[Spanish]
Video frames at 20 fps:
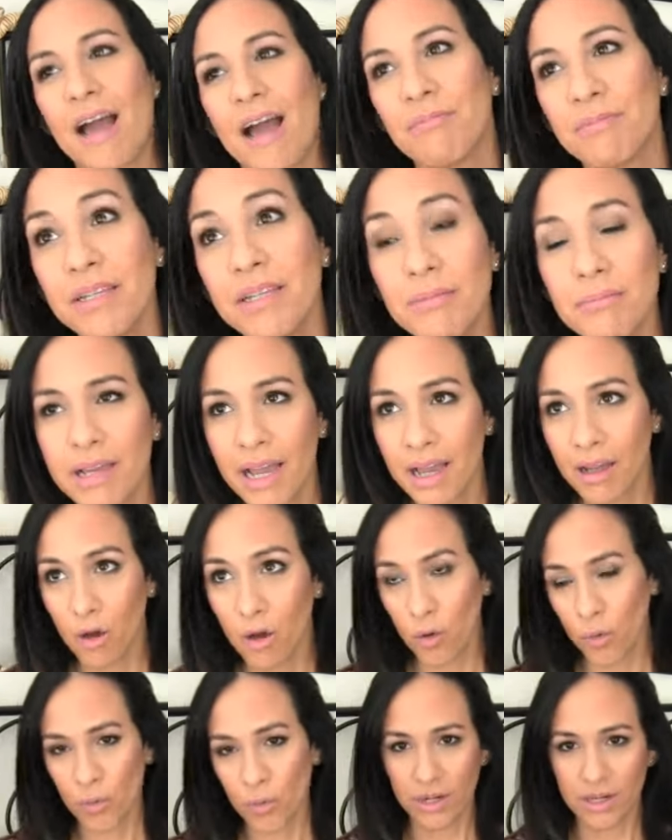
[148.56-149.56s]
A mí me
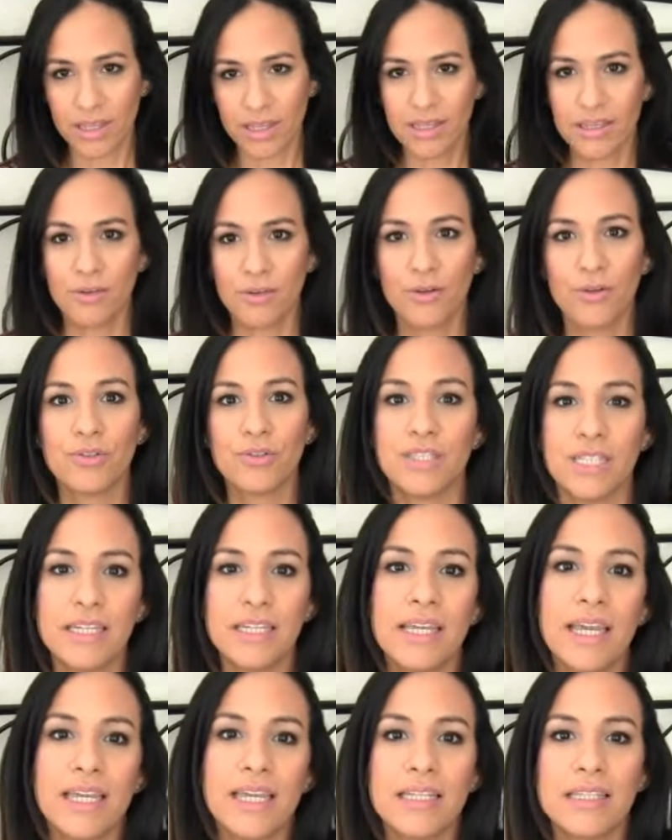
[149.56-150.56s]
ha ocurrido lo
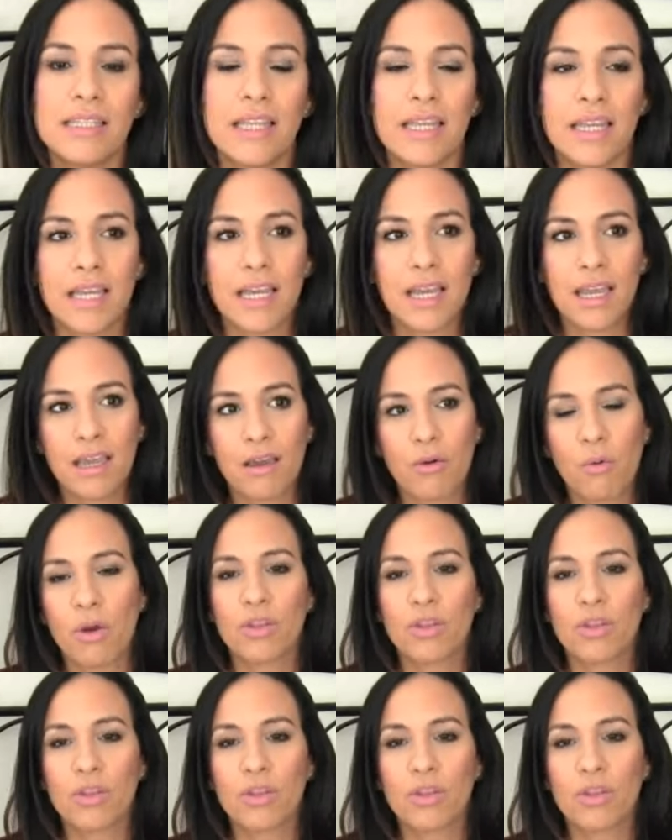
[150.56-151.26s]
siguiente, eh,